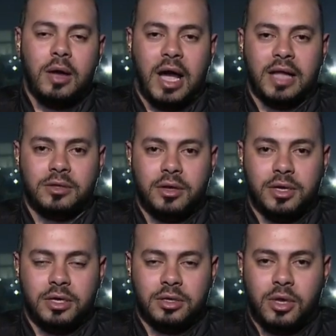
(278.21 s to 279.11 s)
عن
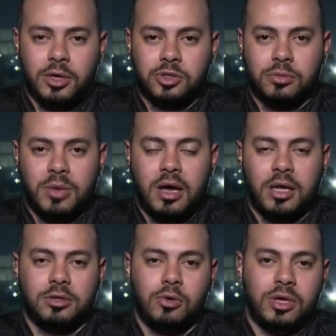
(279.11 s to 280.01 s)
طريق التواصل مع
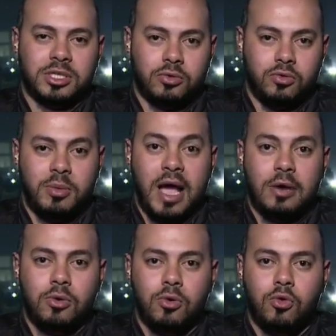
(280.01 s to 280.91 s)
خط الوسط ومع
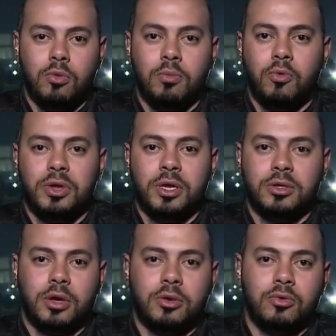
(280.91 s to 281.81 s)
الهجوم
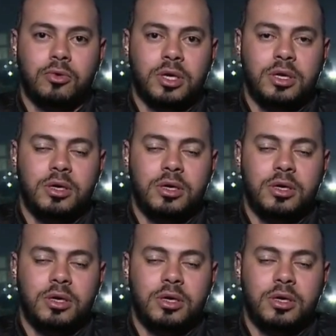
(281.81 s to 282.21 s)
ويقدر انه